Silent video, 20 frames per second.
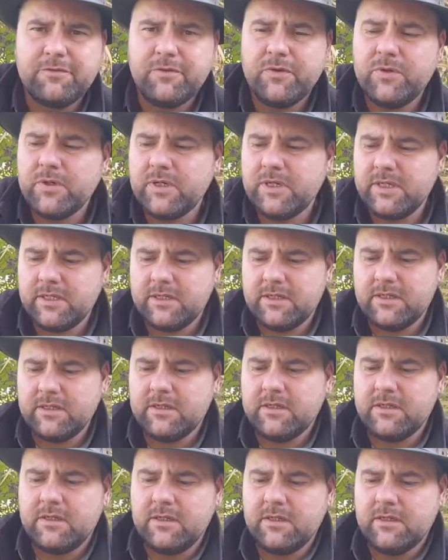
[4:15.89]
führig
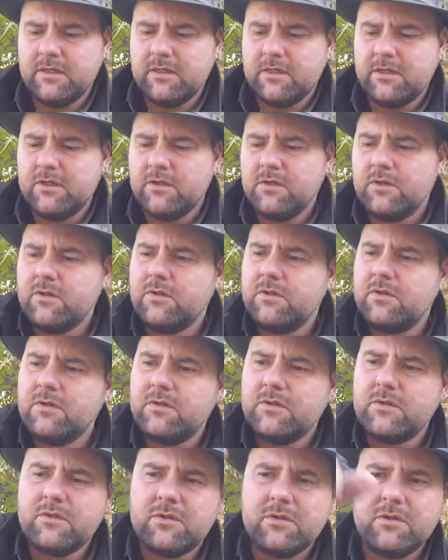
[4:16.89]

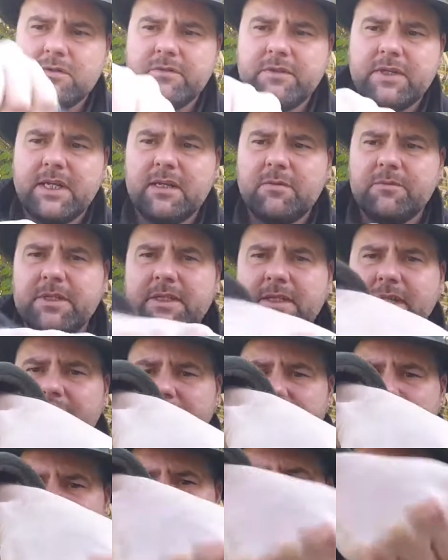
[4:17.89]
und wirklich mit
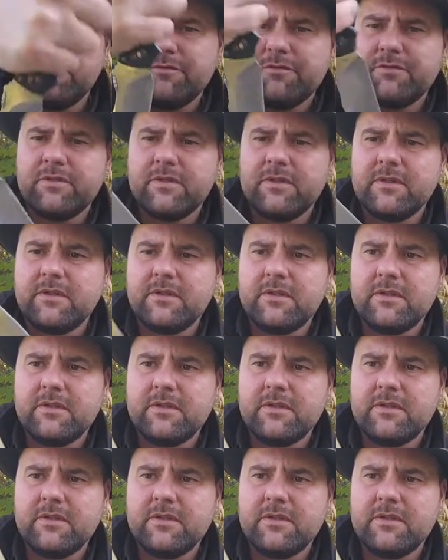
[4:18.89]
jedem Griff